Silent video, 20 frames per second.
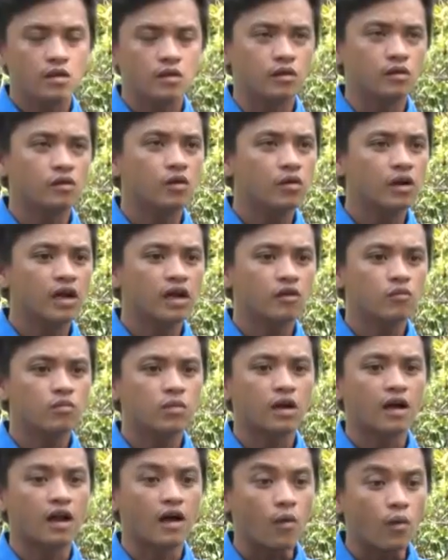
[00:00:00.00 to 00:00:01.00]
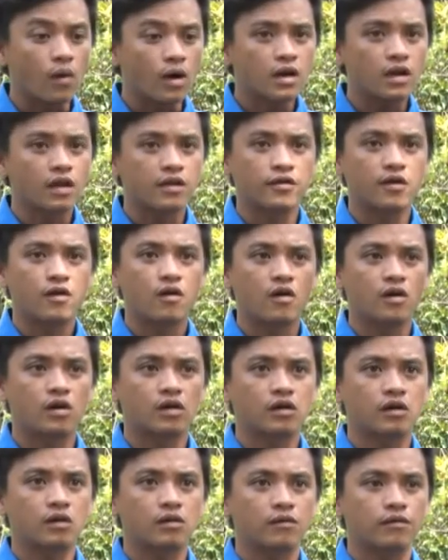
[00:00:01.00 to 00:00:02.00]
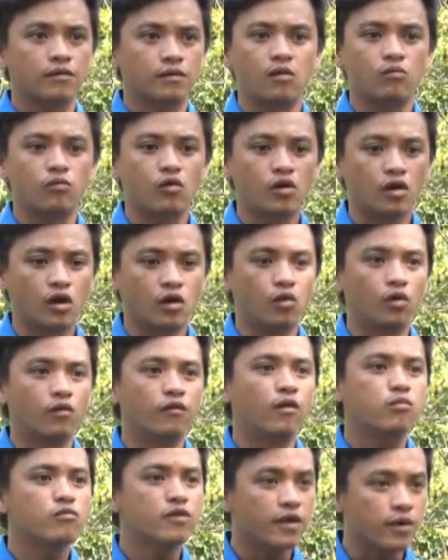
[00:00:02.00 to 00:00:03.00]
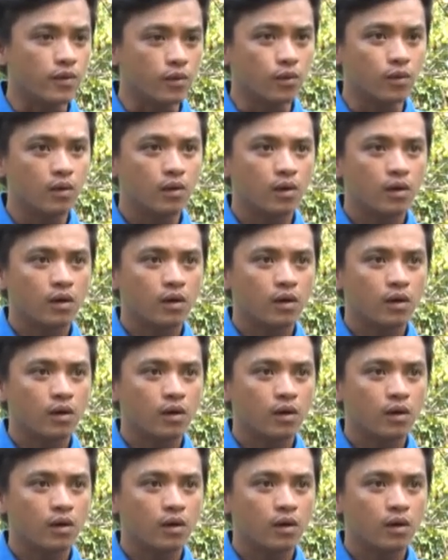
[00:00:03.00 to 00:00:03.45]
Những khó khăn lúc ban đầu là do không có được nguồn vốn nhiều